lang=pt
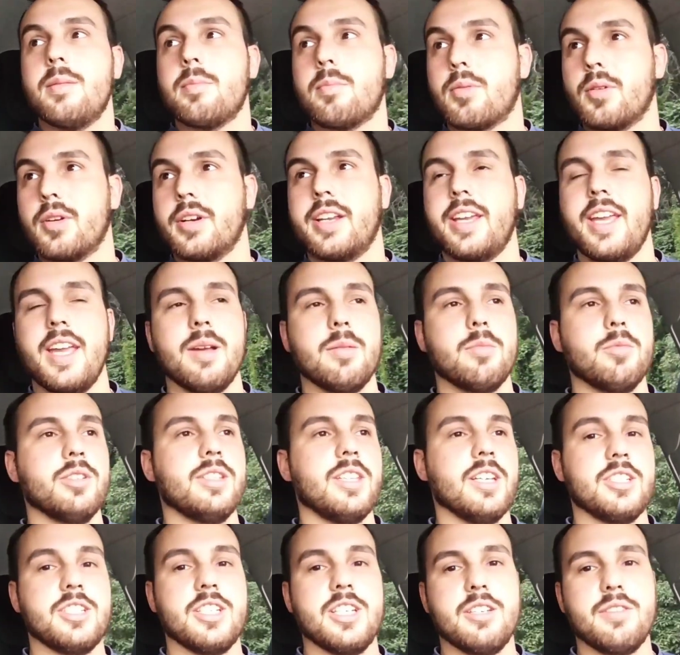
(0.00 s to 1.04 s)
Porque
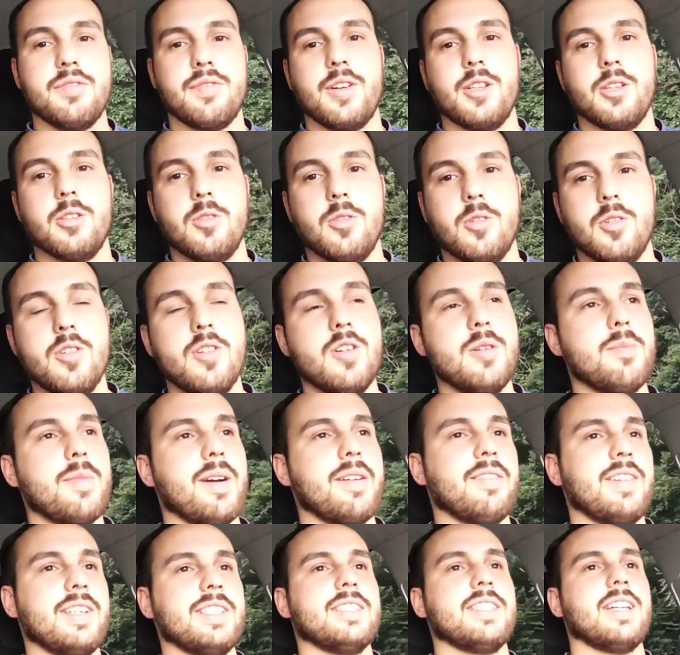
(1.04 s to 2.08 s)
muita gente falou, oh,
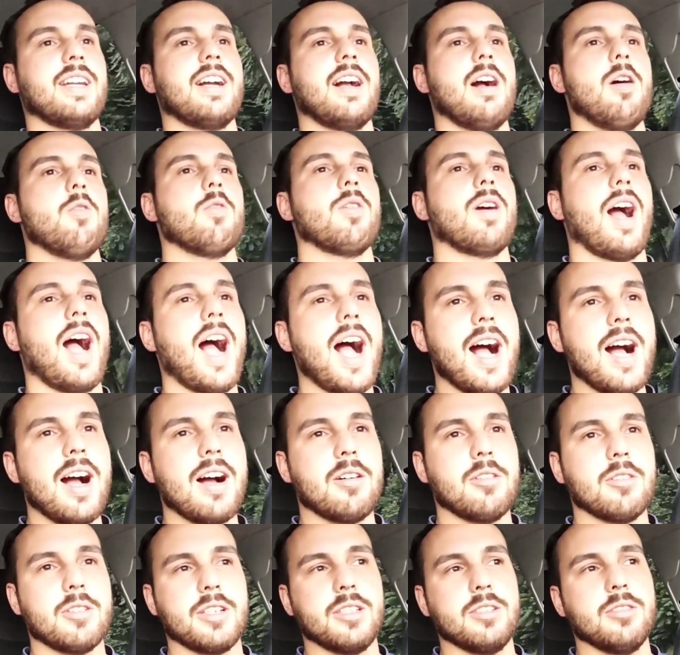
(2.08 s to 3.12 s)
mas vai estragar o
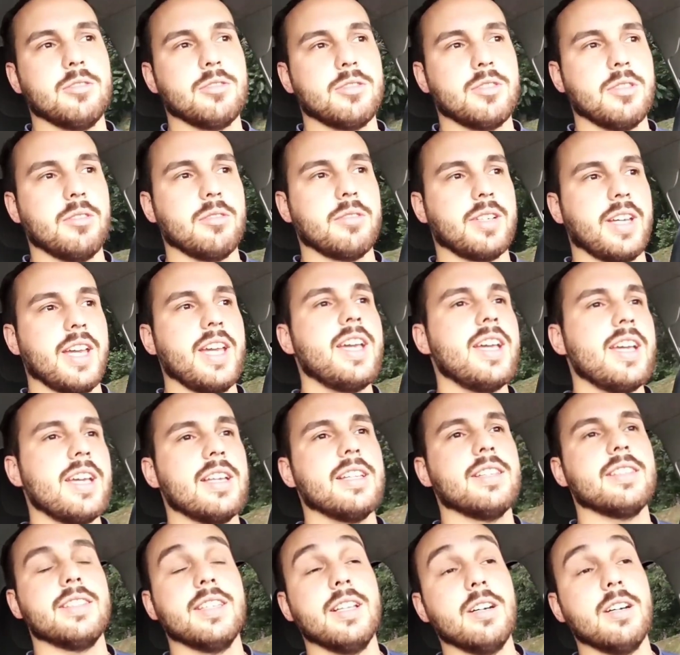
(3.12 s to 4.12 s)
carro, que não sei o que.